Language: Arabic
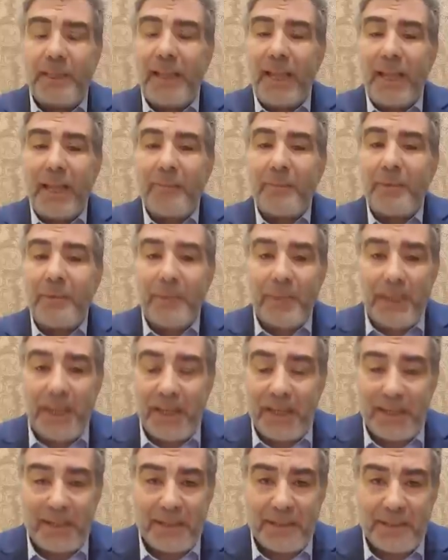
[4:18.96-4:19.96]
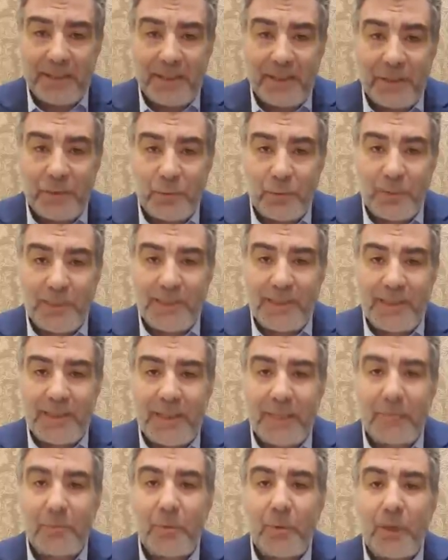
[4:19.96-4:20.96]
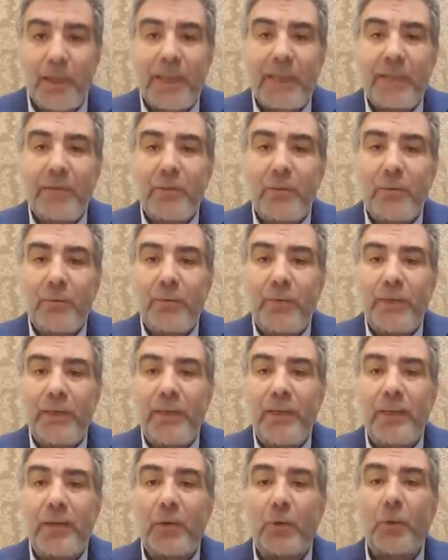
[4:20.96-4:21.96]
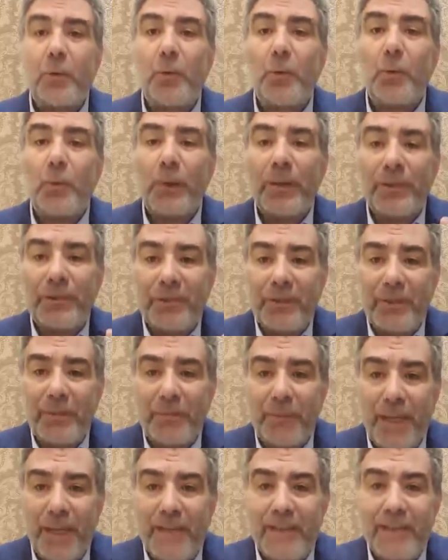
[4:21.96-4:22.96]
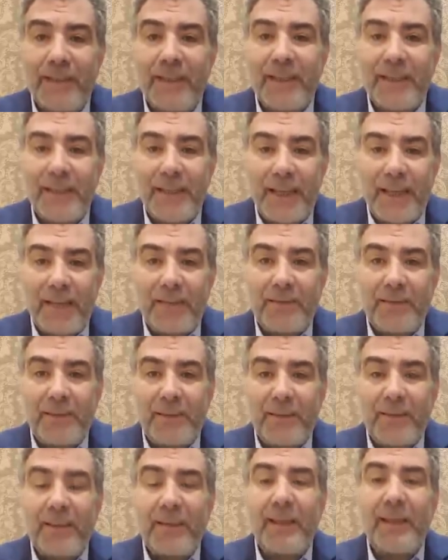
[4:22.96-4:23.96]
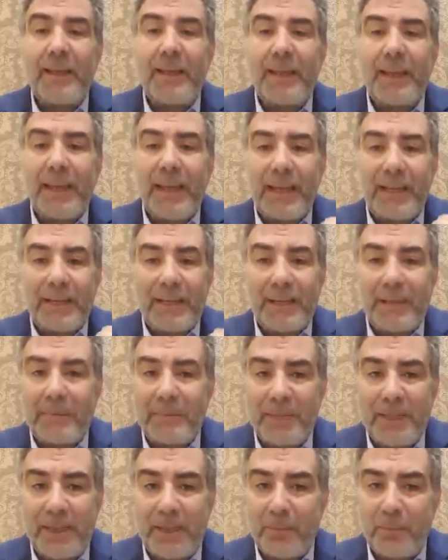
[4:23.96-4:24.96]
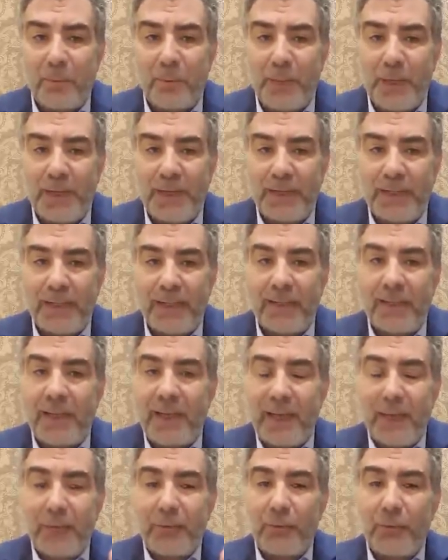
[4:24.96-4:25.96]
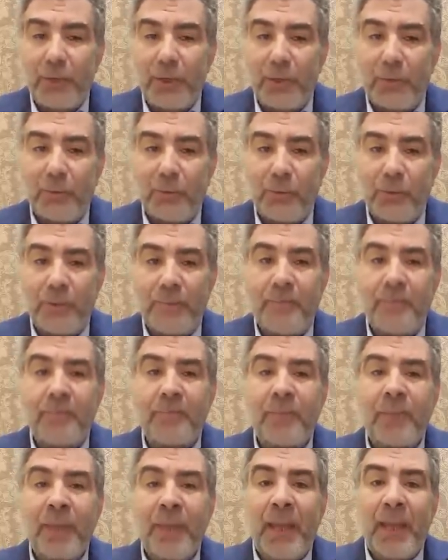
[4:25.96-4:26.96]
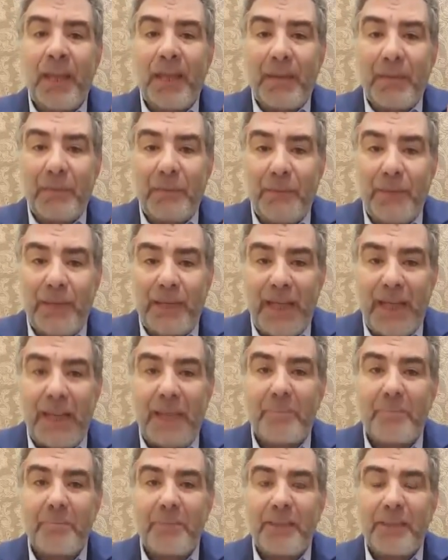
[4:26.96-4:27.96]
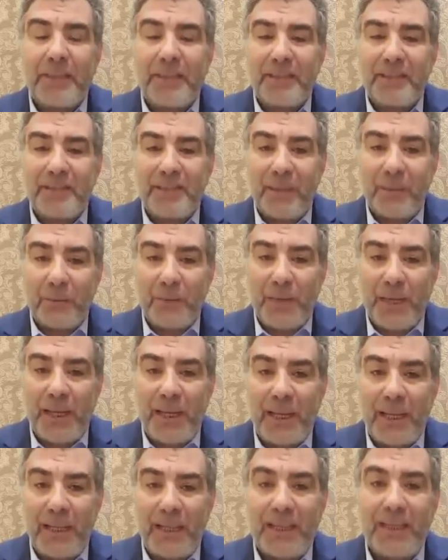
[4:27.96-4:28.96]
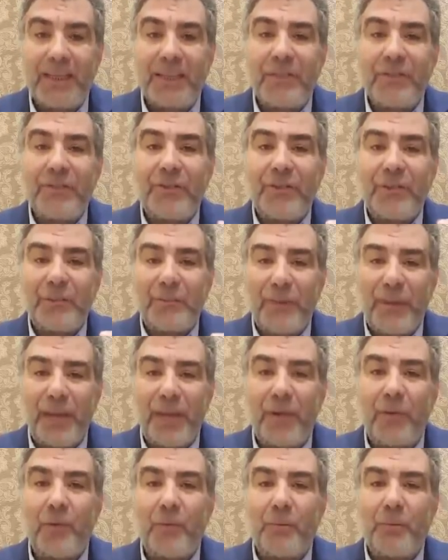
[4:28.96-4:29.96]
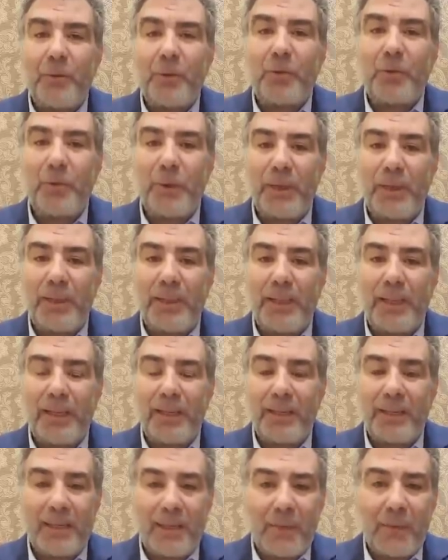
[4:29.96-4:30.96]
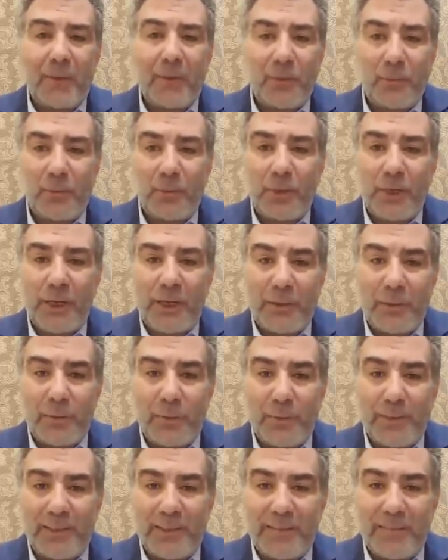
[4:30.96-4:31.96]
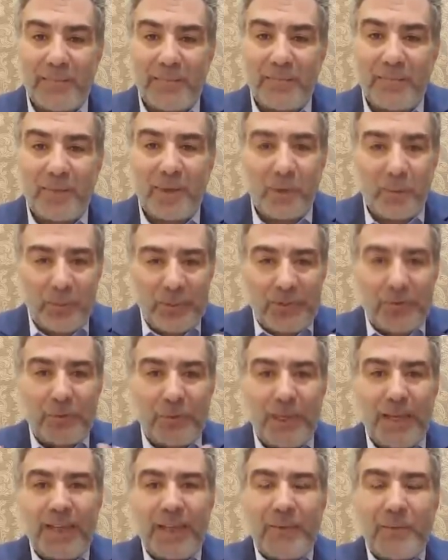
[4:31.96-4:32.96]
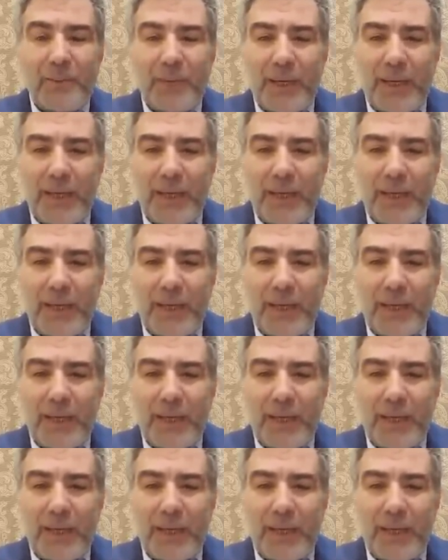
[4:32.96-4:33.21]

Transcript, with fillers: لحبيبنا عليه الصلاة والسلام يؤكد فيه القوة الشفائية لهذه النبتة المباركة حيث يقول في الحبة السوداء شفاء من كل داء رواه البخاري ومسلم والسؤال أيها